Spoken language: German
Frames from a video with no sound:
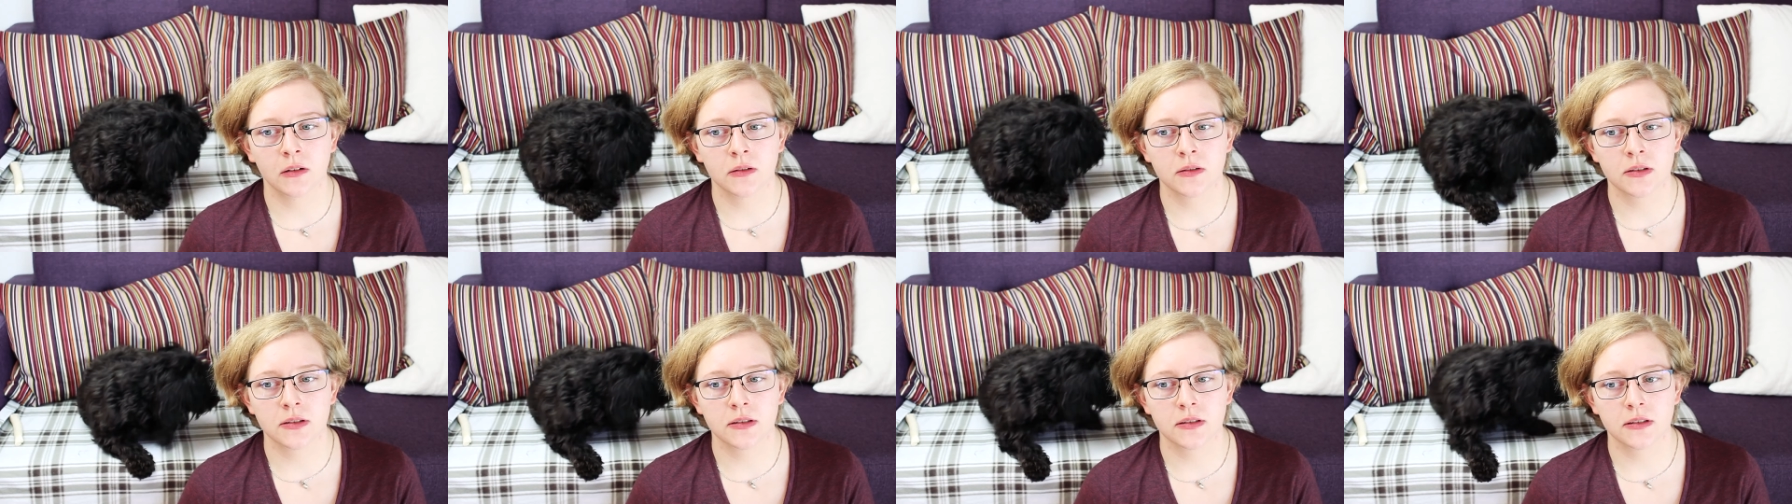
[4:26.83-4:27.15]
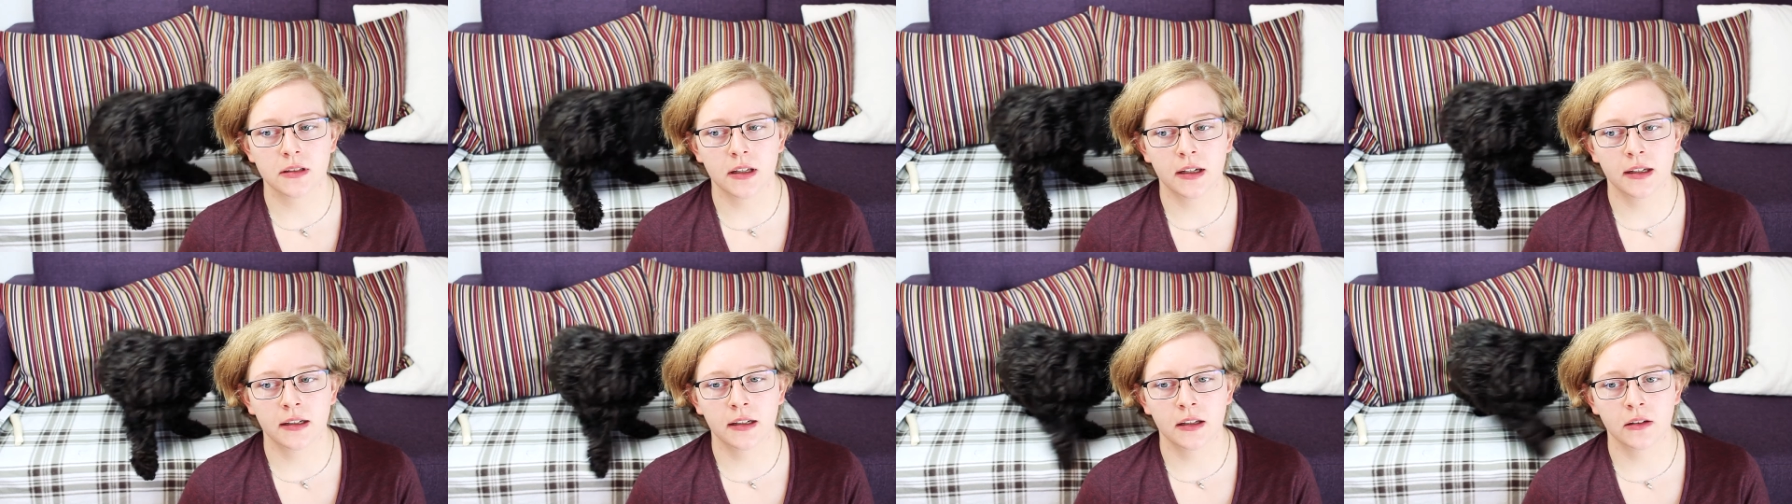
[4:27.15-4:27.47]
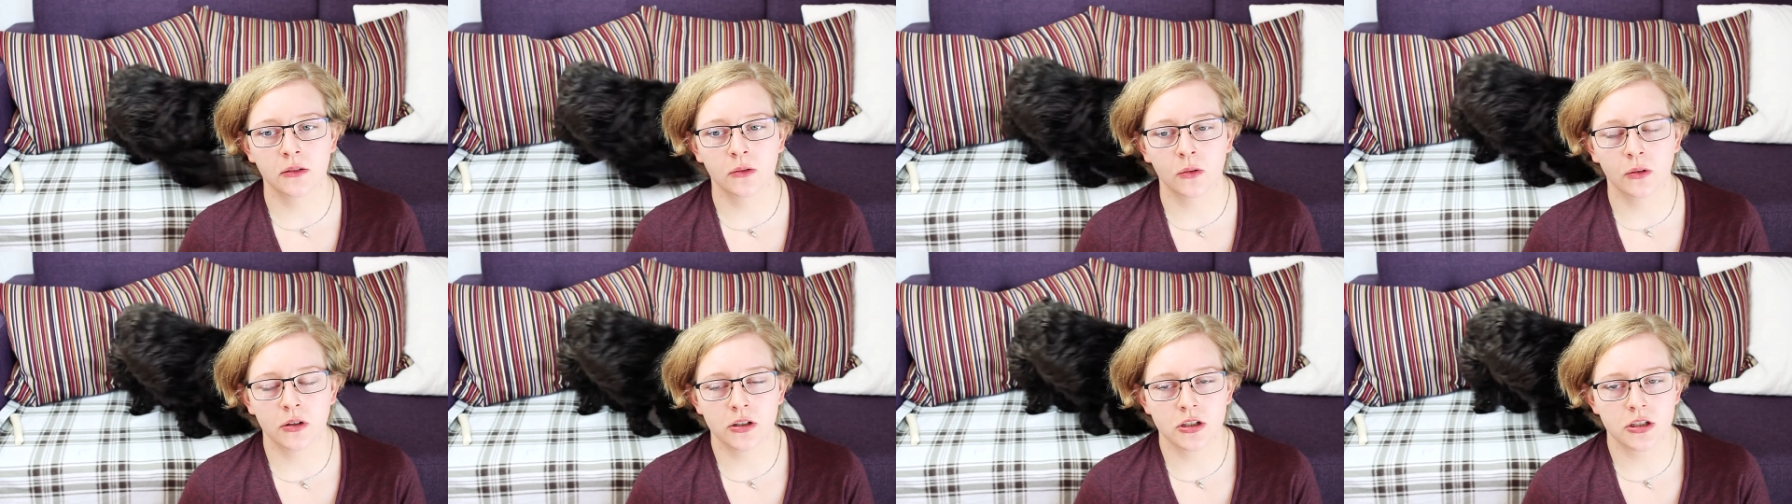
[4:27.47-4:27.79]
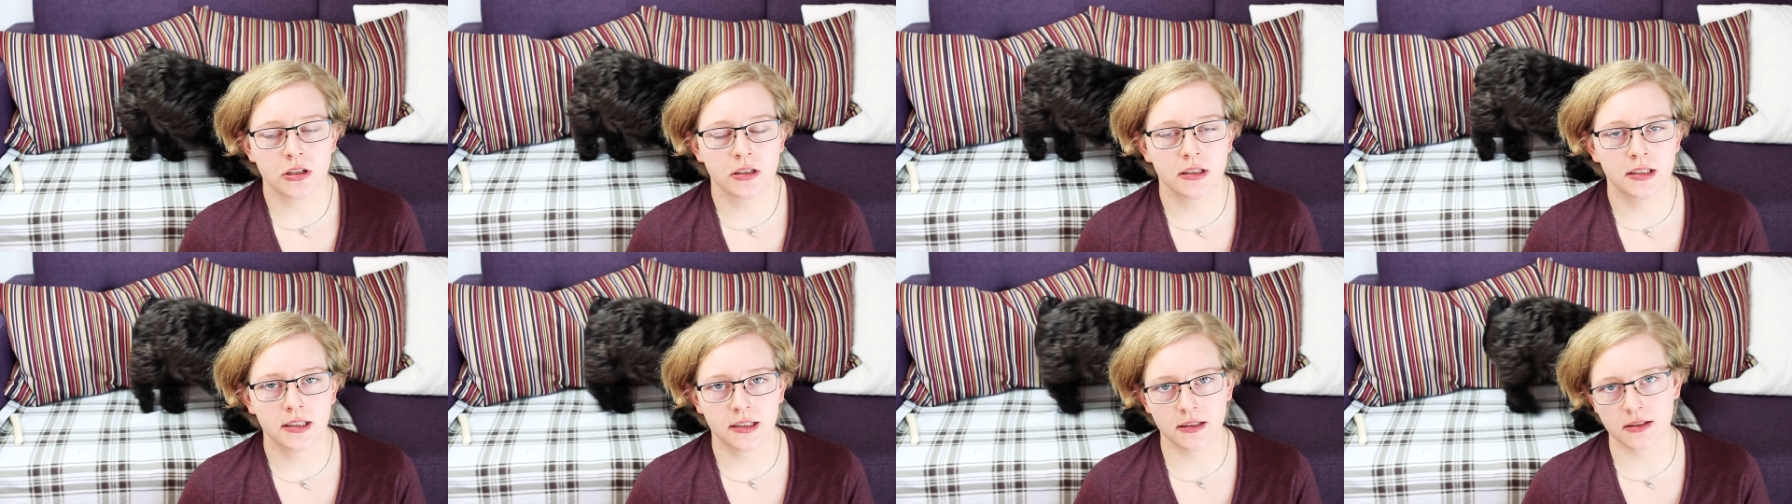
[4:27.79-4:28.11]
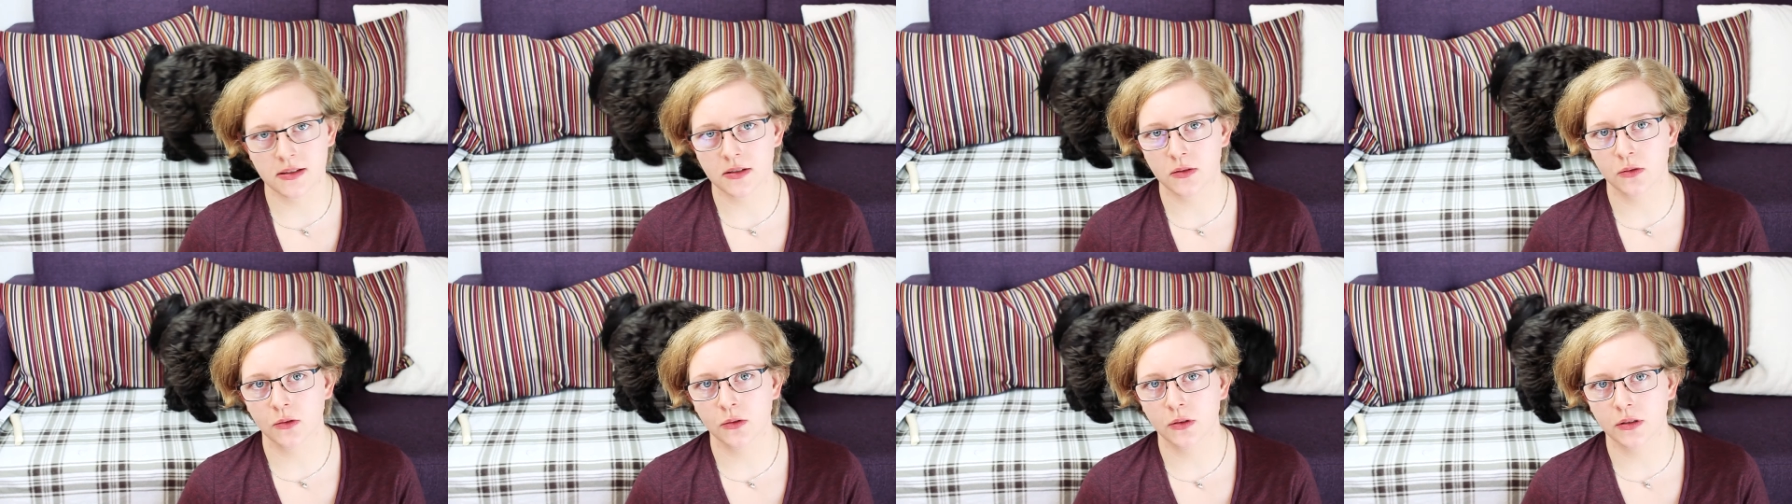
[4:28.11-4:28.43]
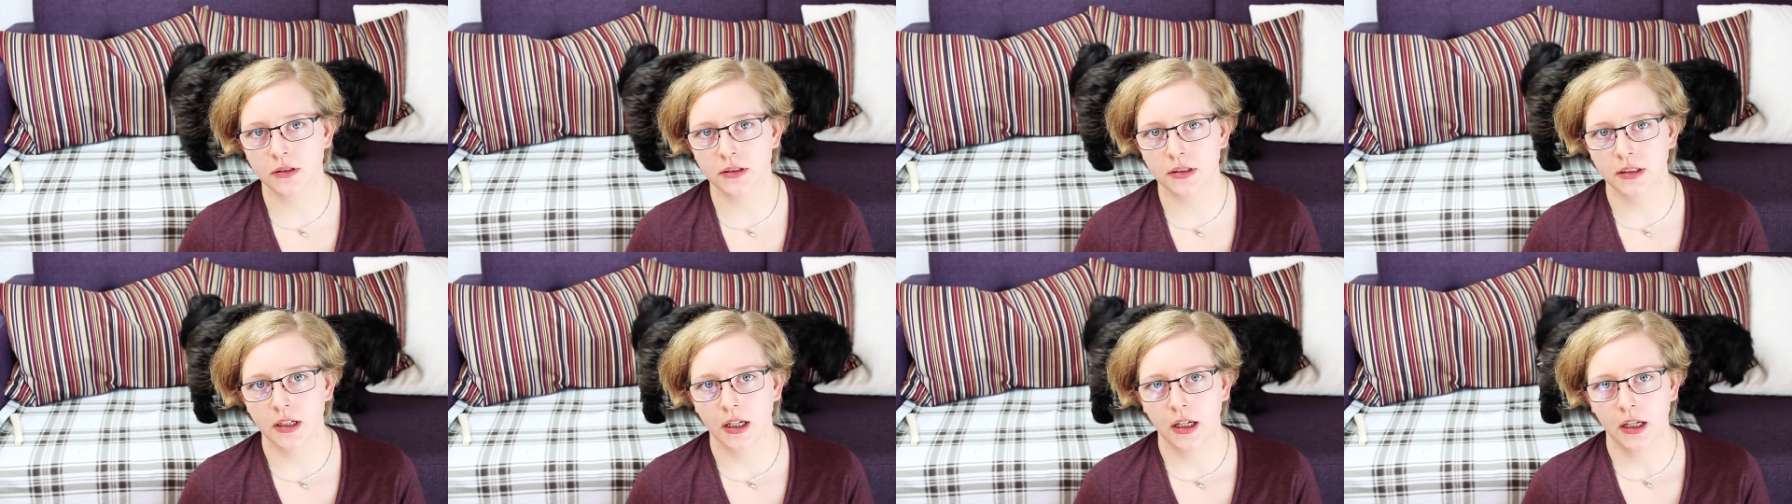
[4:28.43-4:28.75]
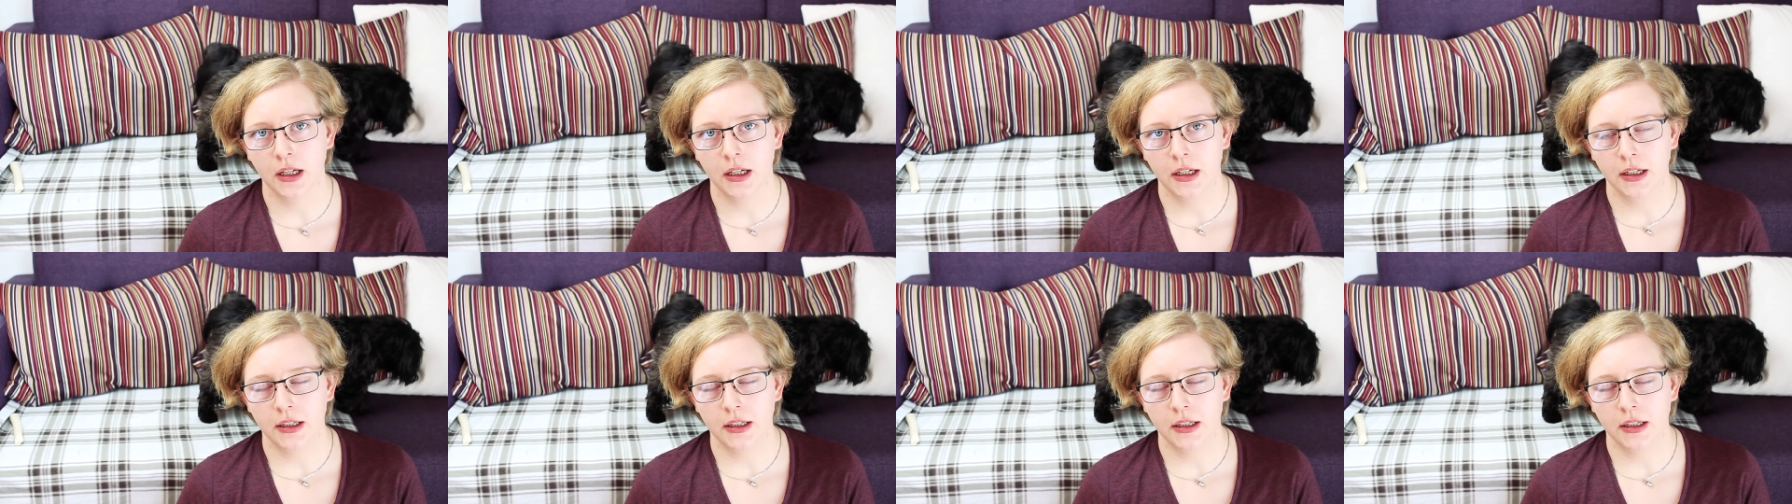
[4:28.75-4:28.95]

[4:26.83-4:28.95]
aus einer deutschen Tierzucht,